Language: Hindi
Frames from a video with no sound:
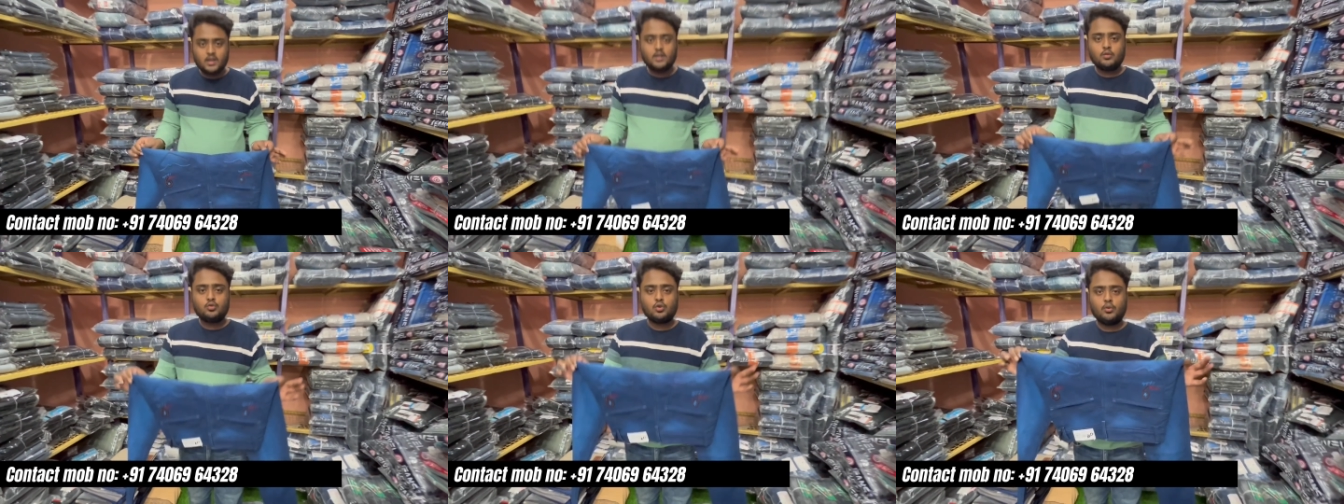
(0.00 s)

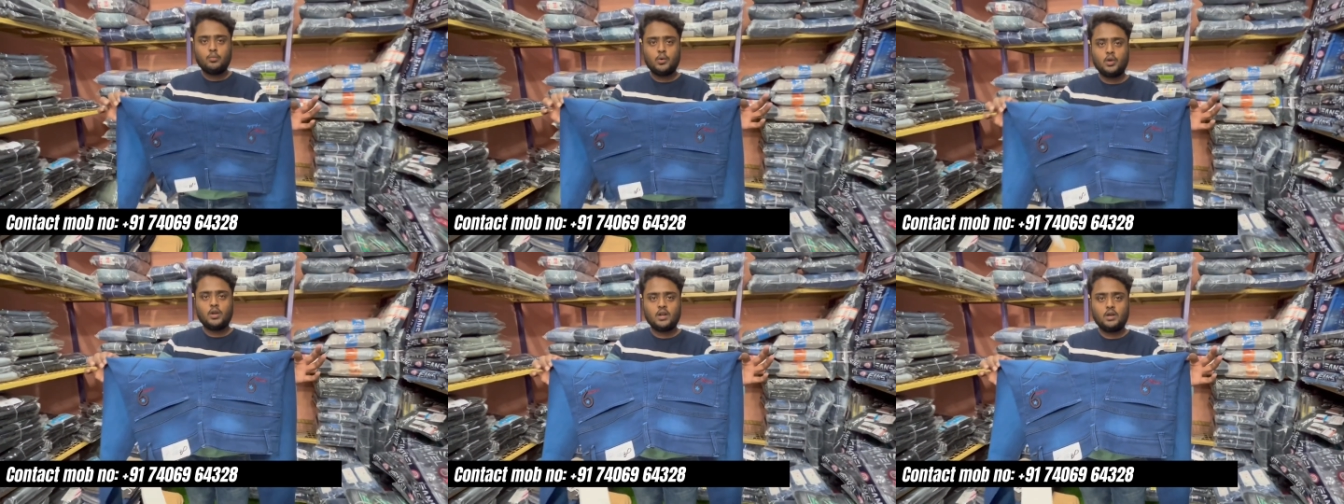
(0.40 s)
जो बोल
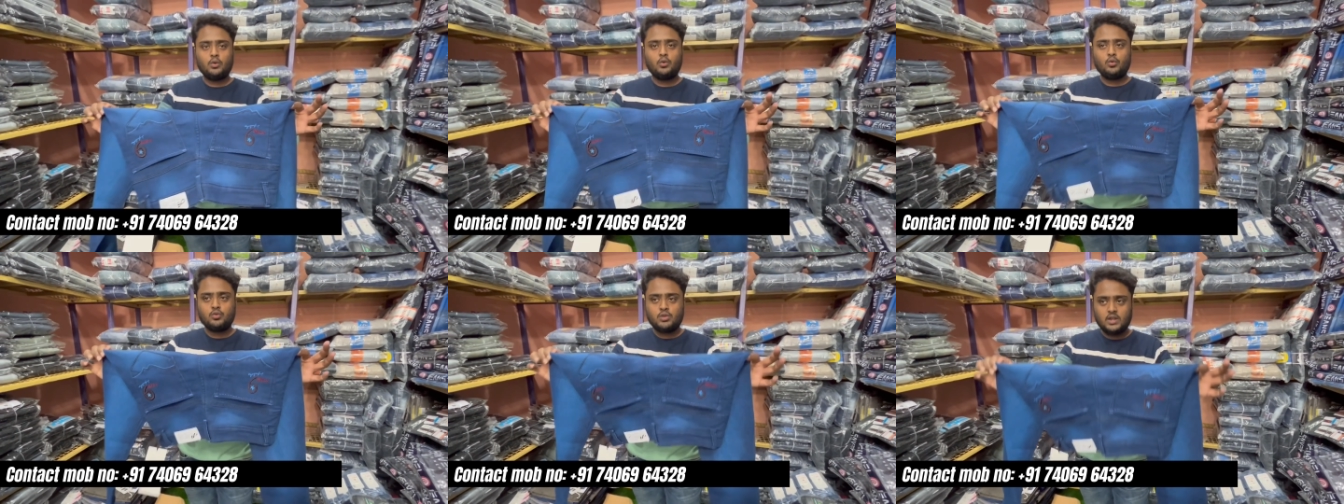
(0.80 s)
रहा हूँ
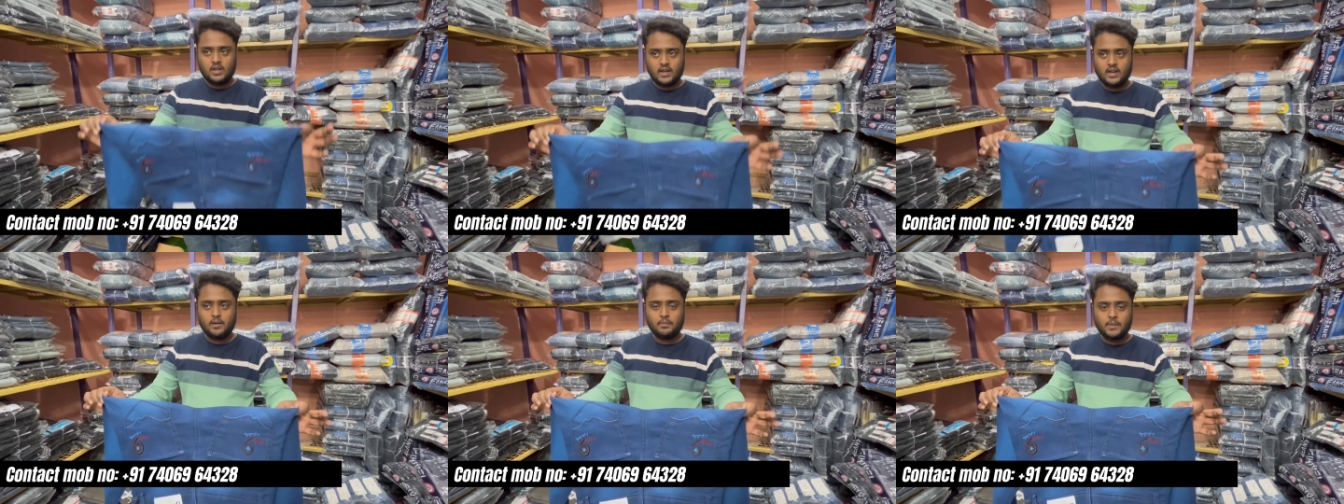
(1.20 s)
उसी
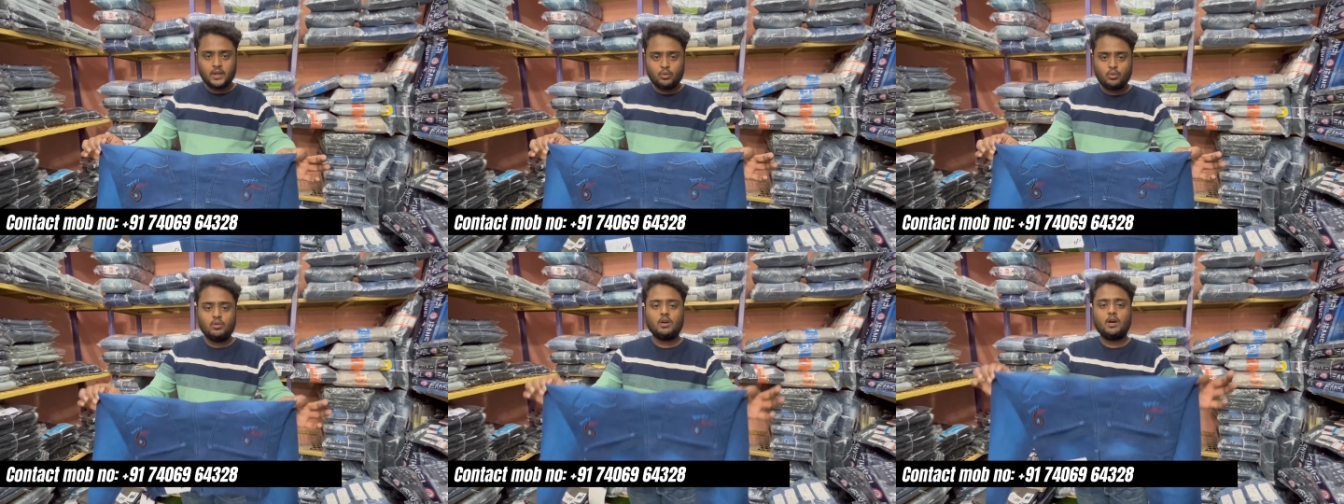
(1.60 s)
रेट पे
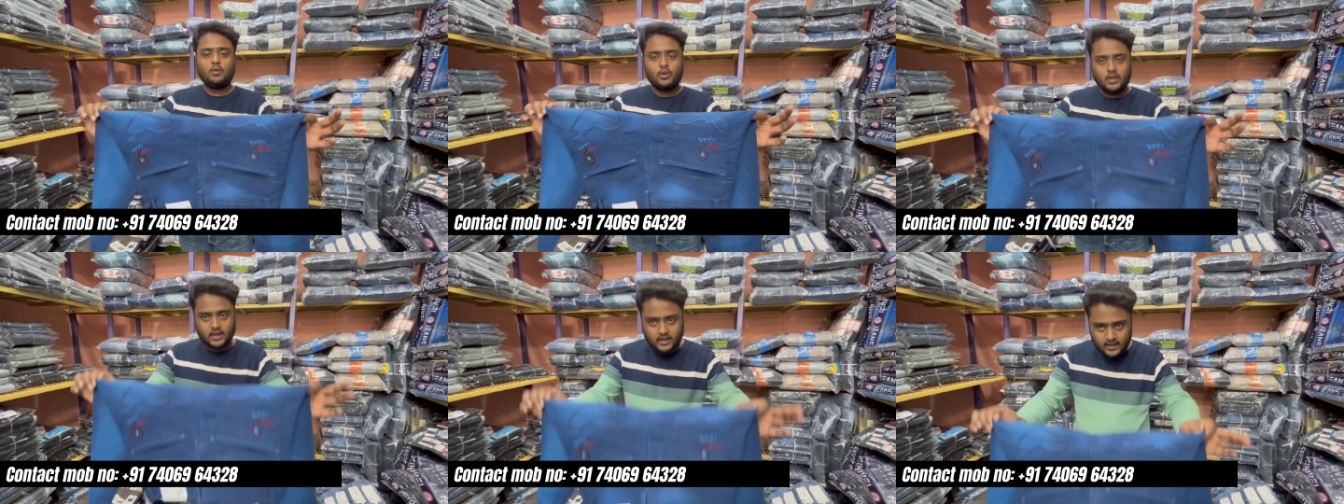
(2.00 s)
दूंगा
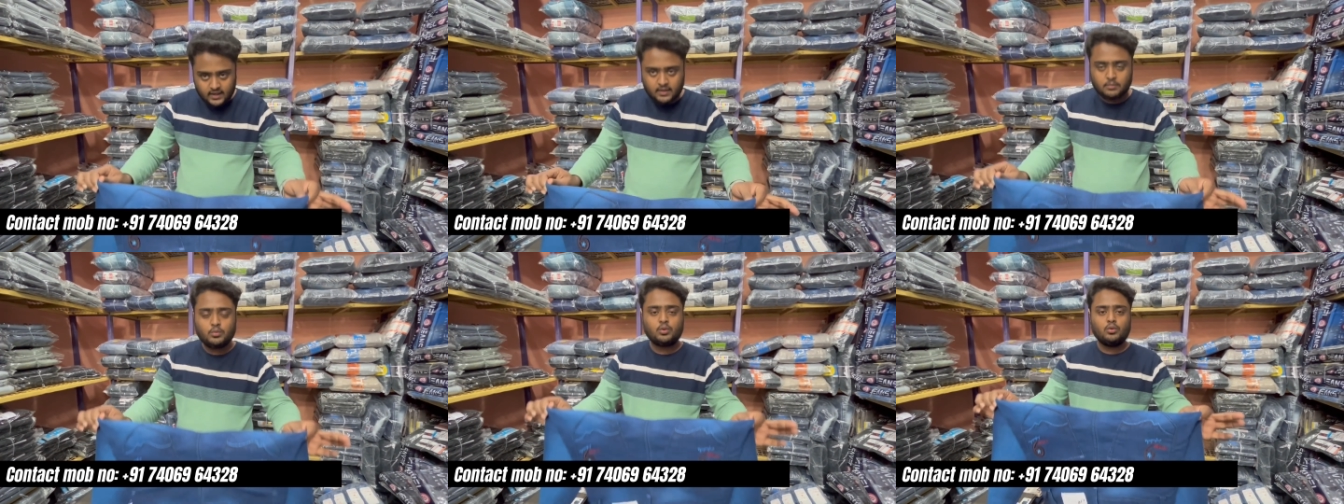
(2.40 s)
वही
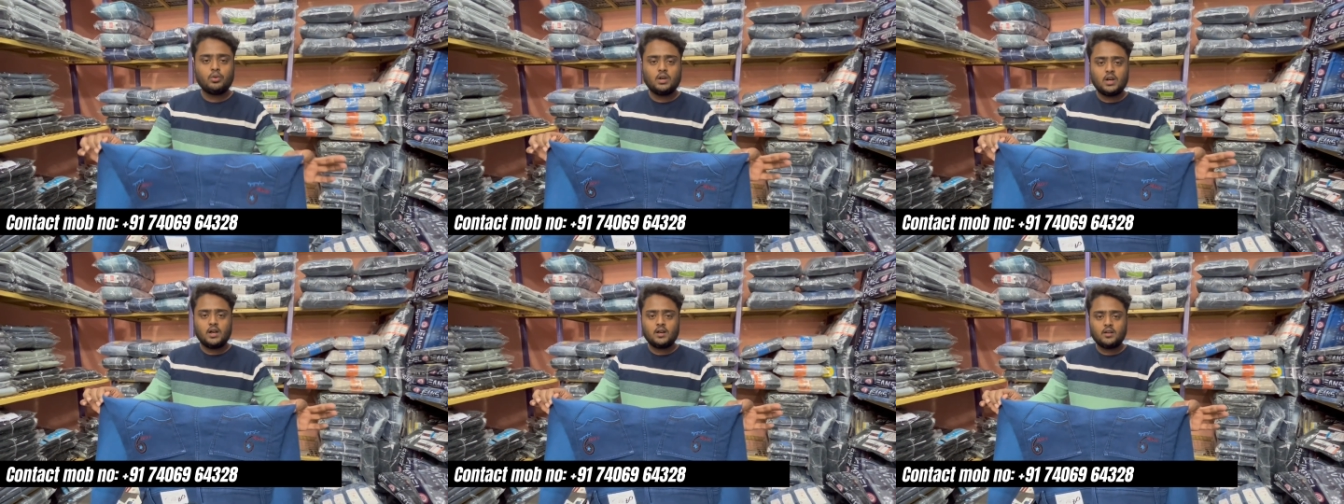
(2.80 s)
आइटम दूंगा